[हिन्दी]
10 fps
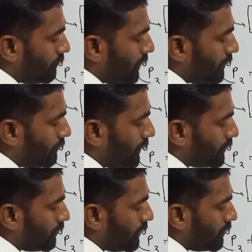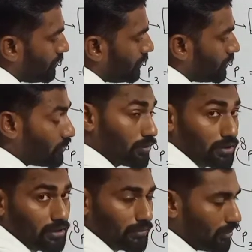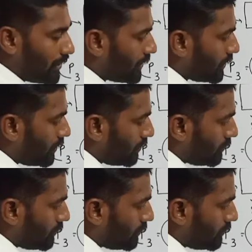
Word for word: फाइव फैक्टोरियल तो कितनी वैल्यू आएगी